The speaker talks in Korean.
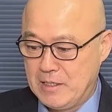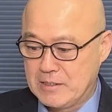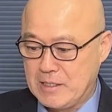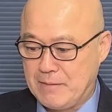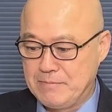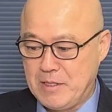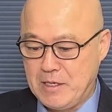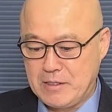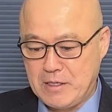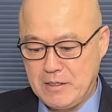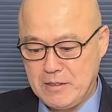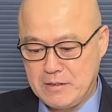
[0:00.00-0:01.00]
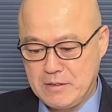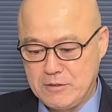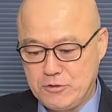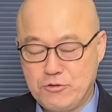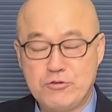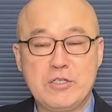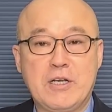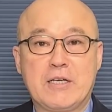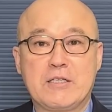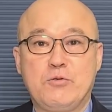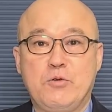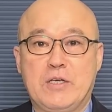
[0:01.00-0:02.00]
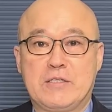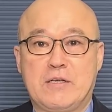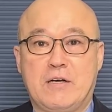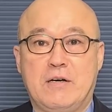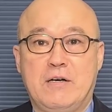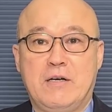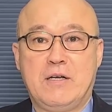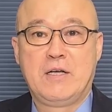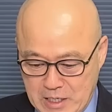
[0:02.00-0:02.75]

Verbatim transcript: 3대 개혁을 추진하기 위해서